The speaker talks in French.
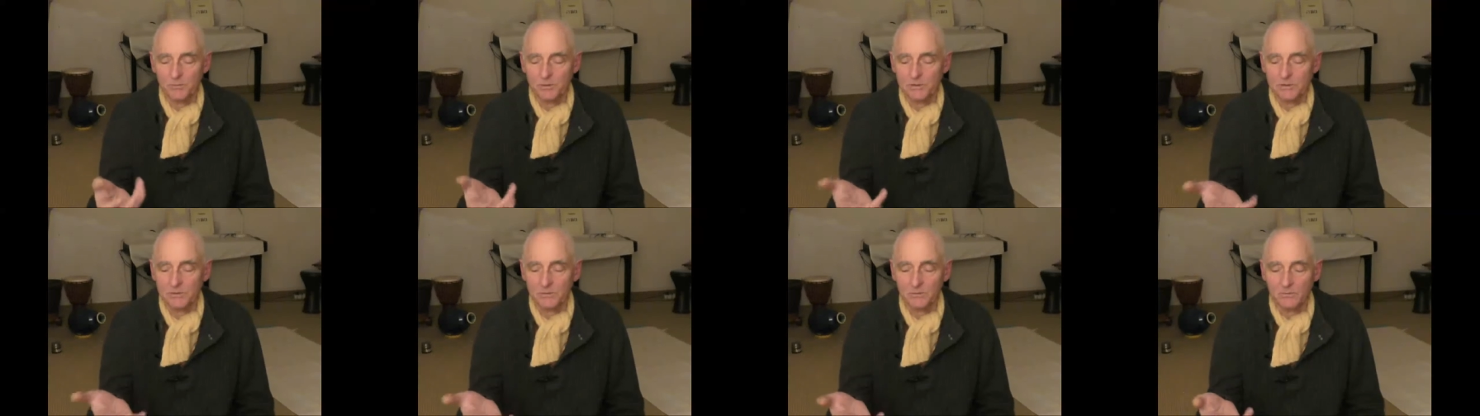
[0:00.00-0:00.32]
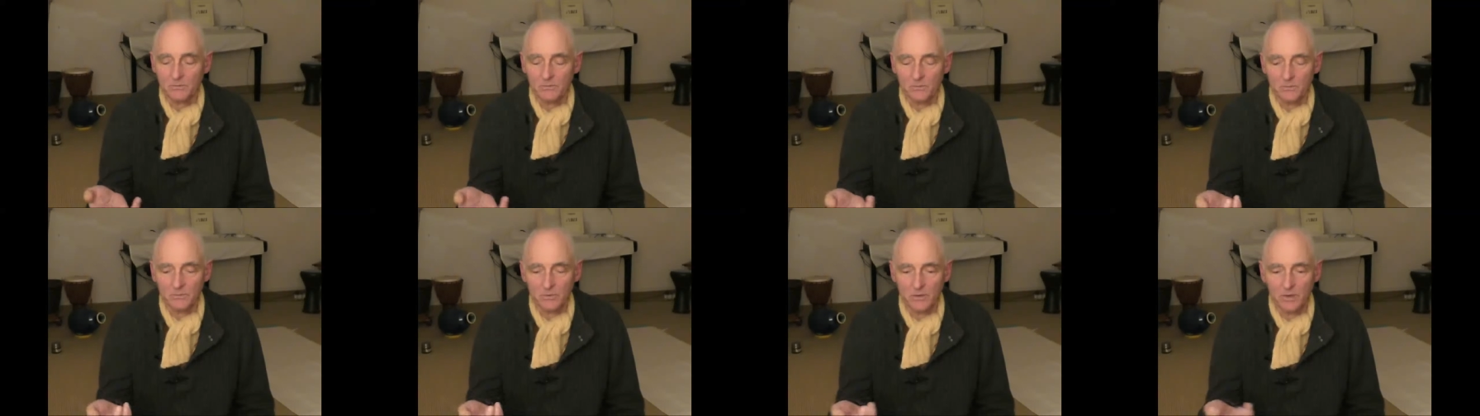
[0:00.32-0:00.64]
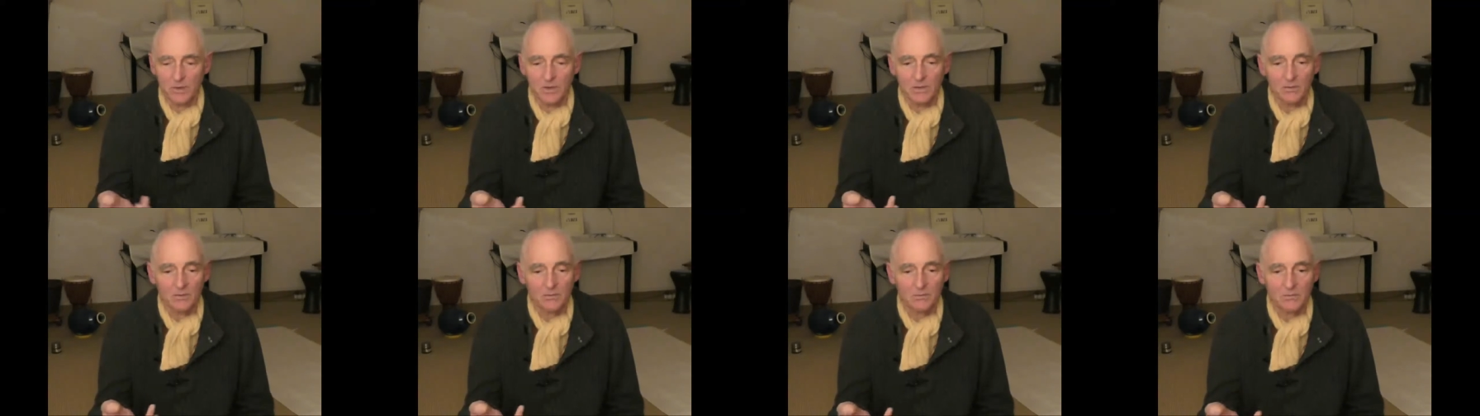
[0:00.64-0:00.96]

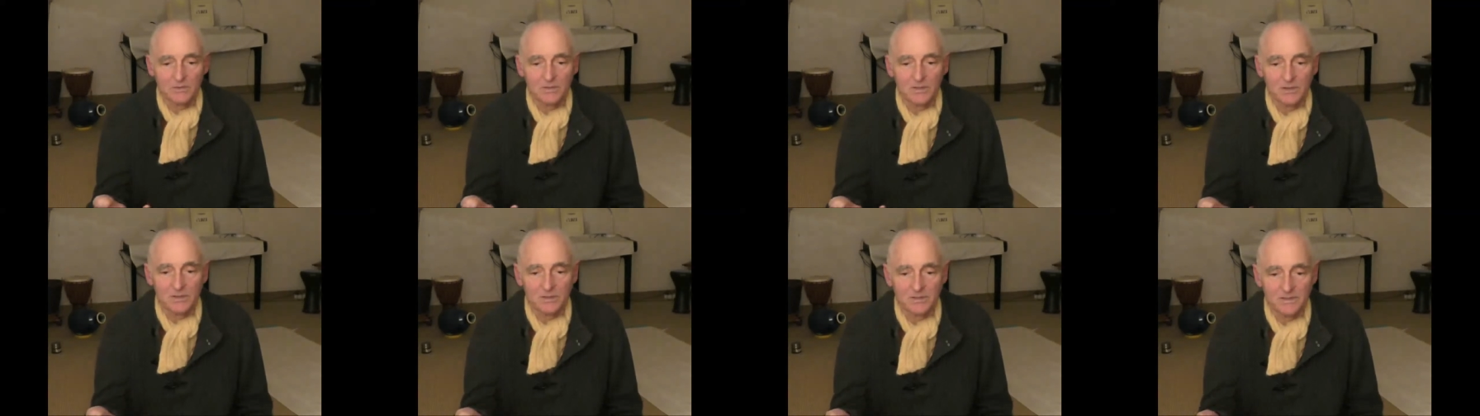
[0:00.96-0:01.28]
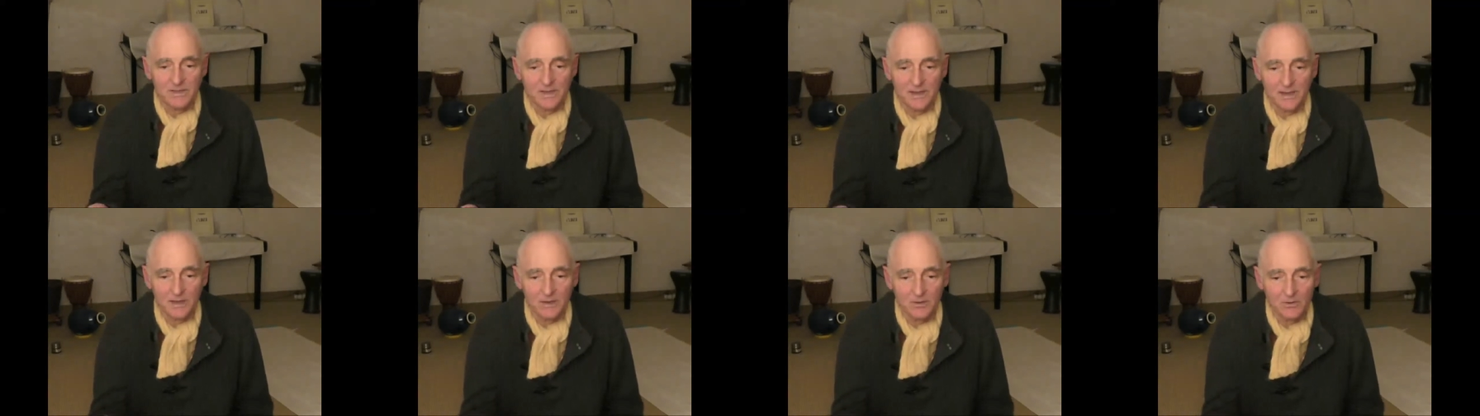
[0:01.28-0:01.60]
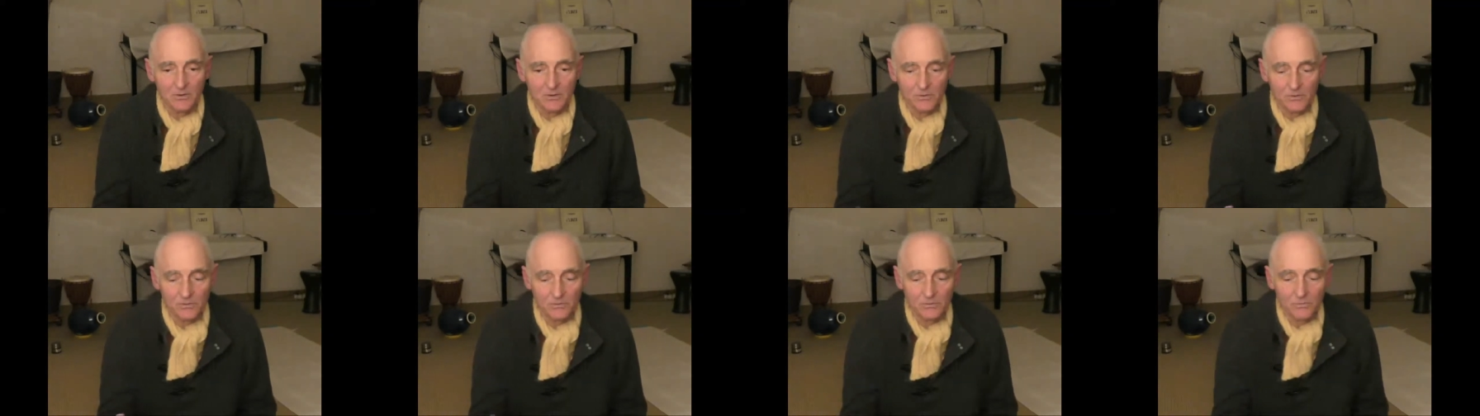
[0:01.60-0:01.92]
puisqu'on s'en sert
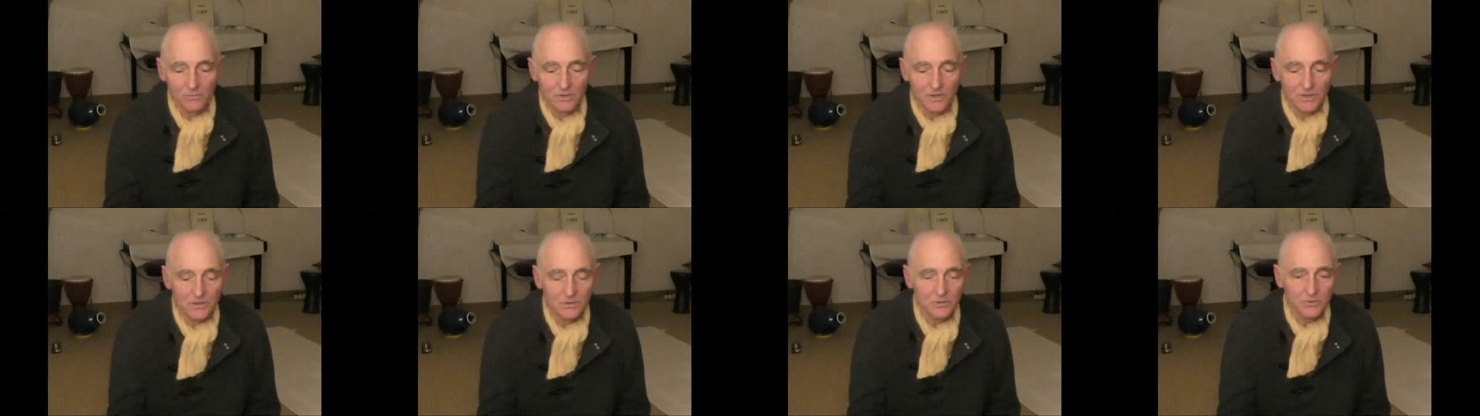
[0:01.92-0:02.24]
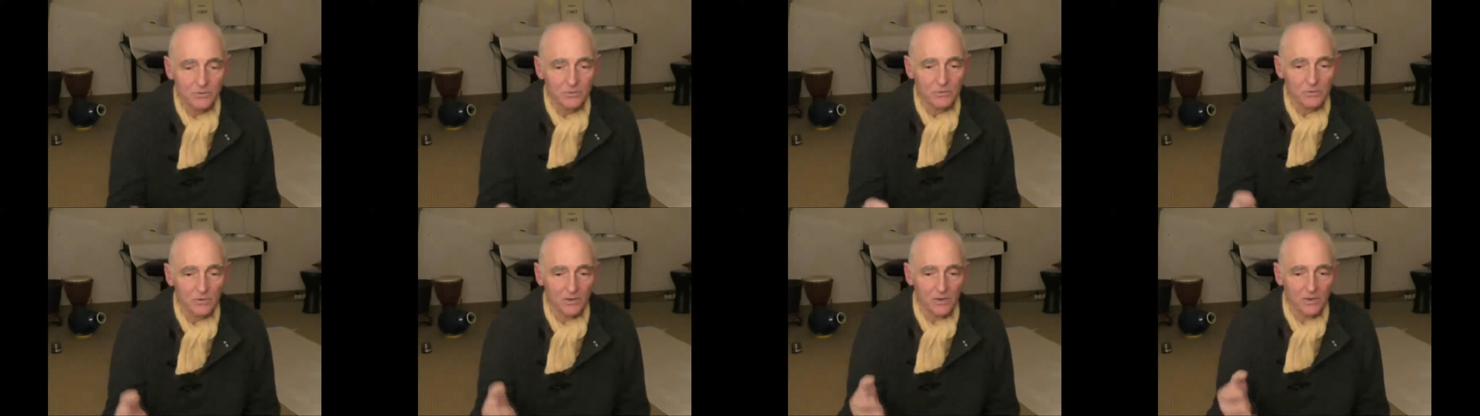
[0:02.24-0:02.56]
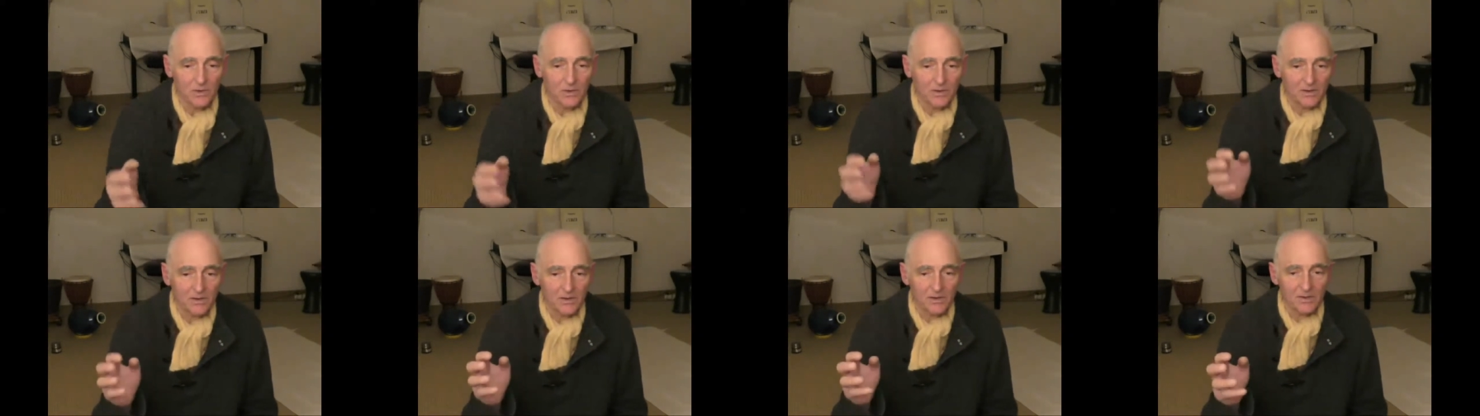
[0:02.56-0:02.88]
euh, tous les
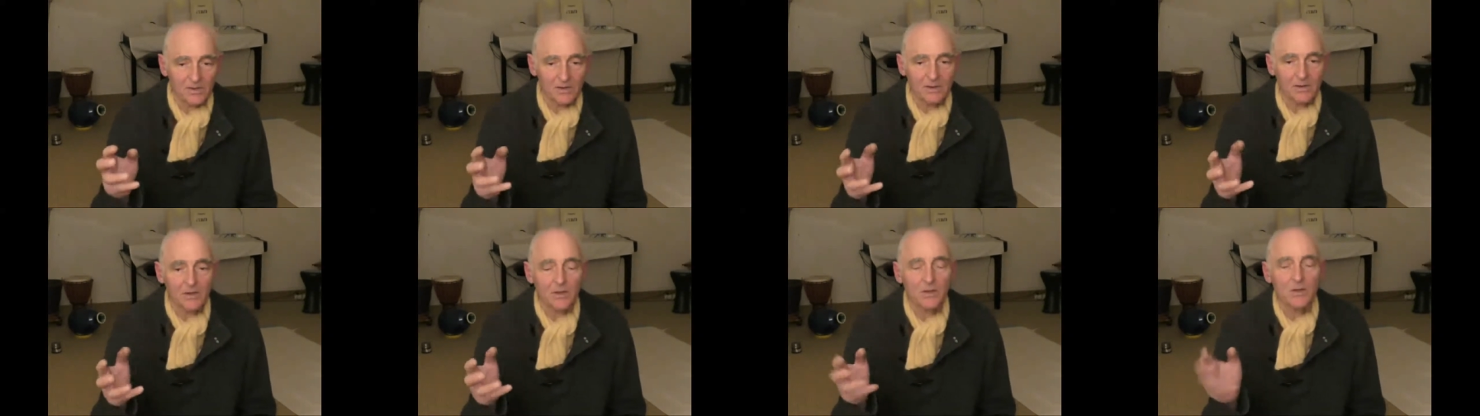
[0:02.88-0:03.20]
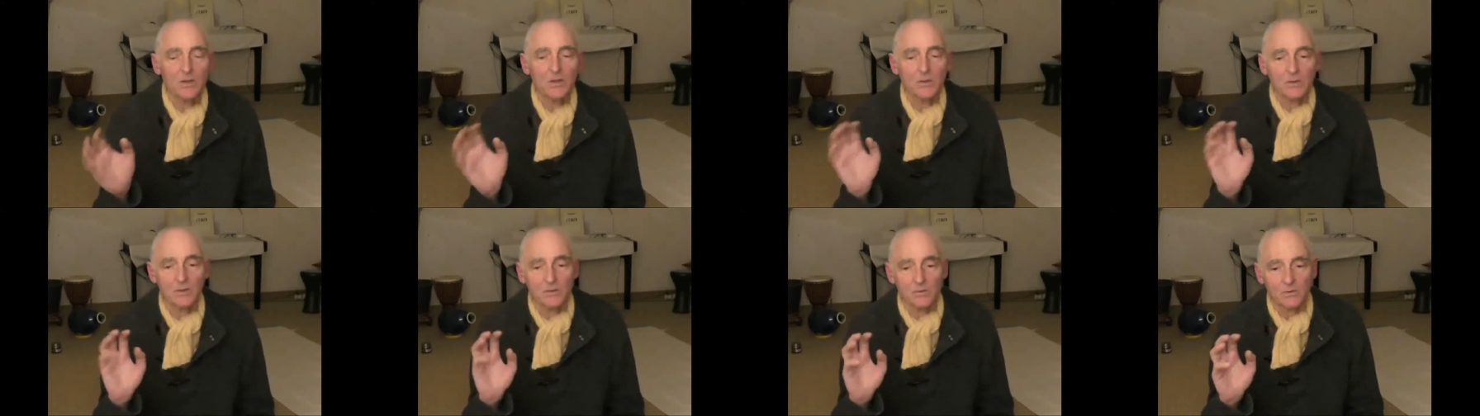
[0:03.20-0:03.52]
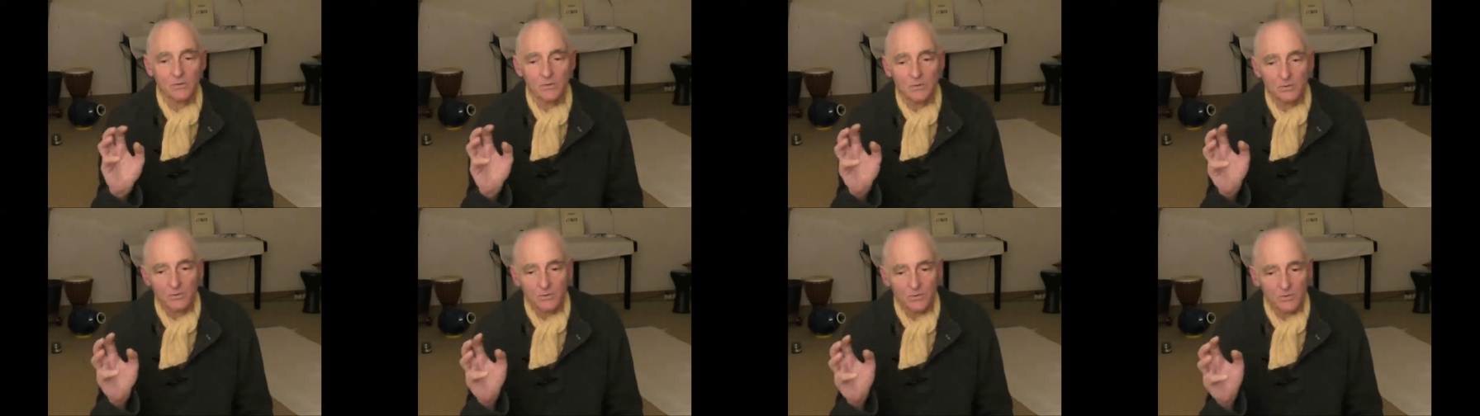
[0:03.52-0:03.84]
jours. Hein. Euh,